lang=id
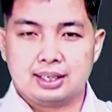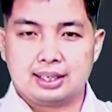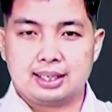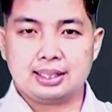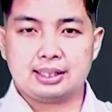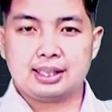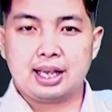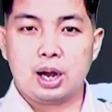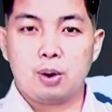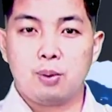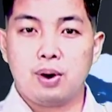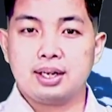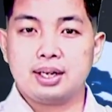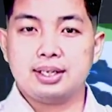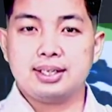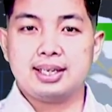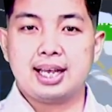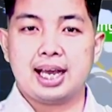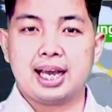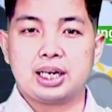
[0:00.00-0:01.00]
Kita
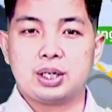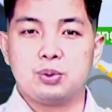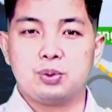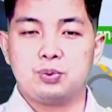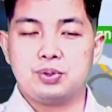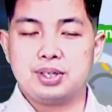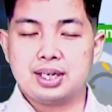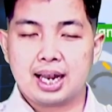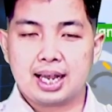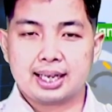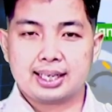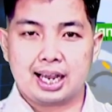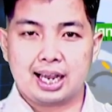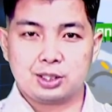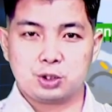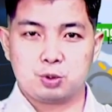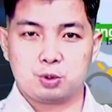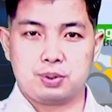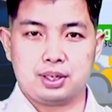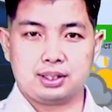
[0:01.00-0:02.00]
awali dari wilayah
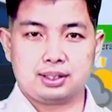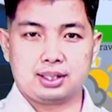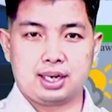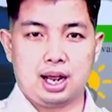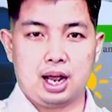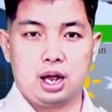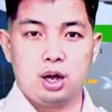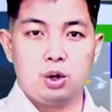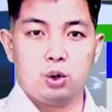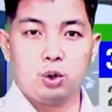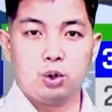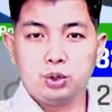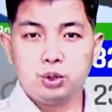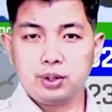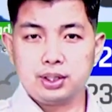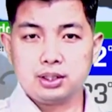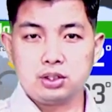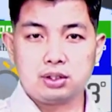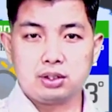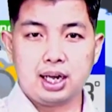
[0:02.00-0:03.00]
Sumatera.
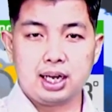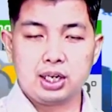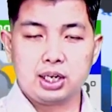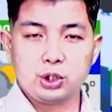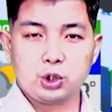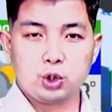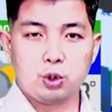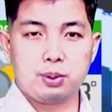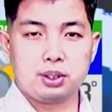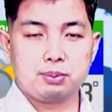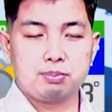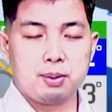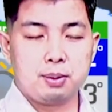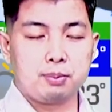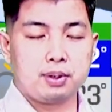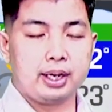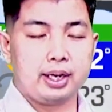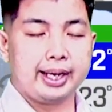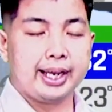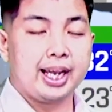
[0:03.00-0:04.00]
Untuk esok hari, Sobat
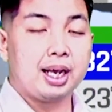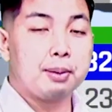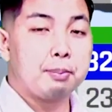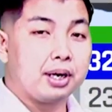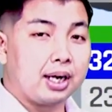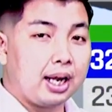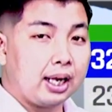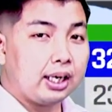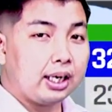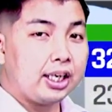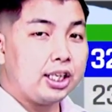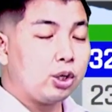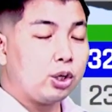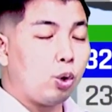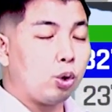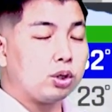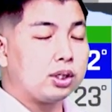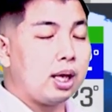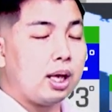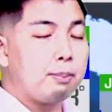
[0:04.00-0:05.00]
BMKG yang berada di
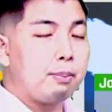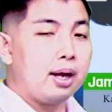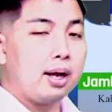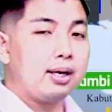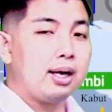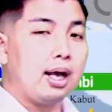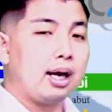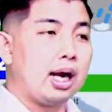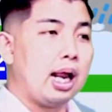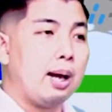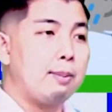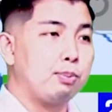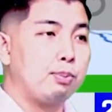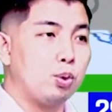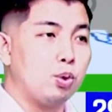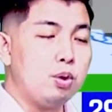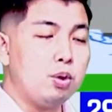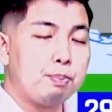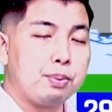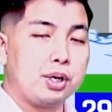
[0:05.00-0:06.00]
kota Bandar
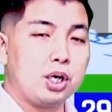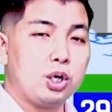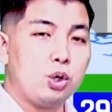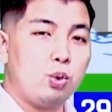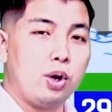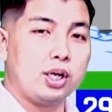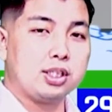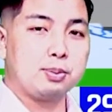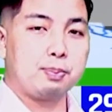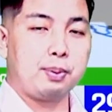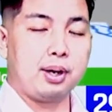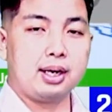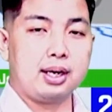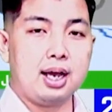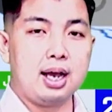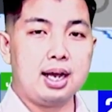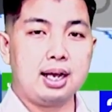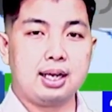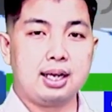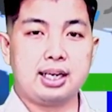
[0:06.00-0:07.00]
Lampung perlu
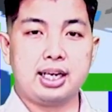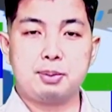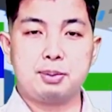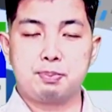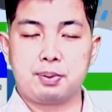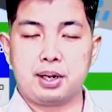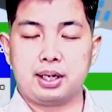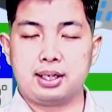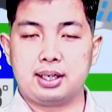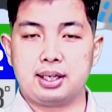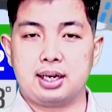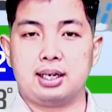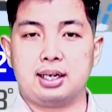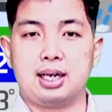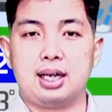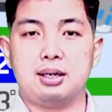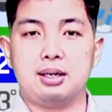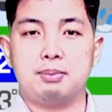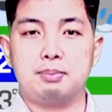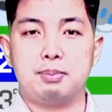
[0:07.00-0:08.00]
waspada karena
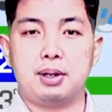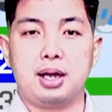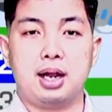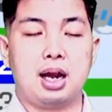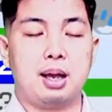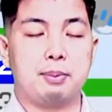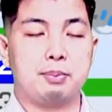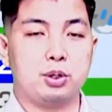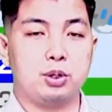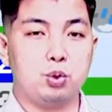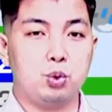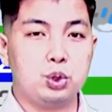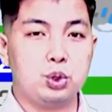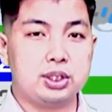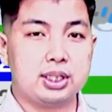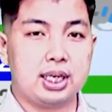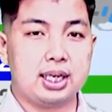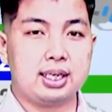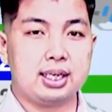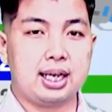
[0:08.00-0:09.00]
diperkirakan mengalami
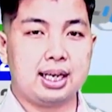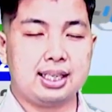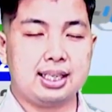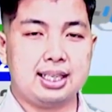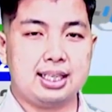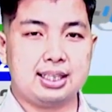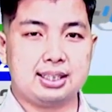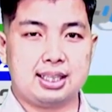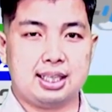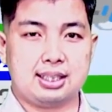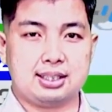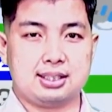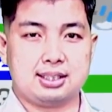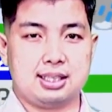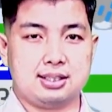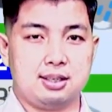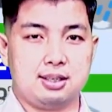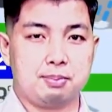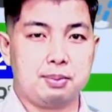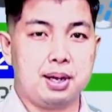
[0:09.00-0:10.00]
hujan dengan
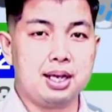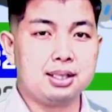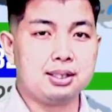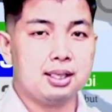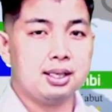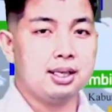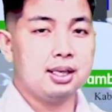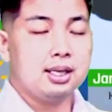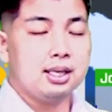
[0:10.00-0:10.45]
intensitas lebat.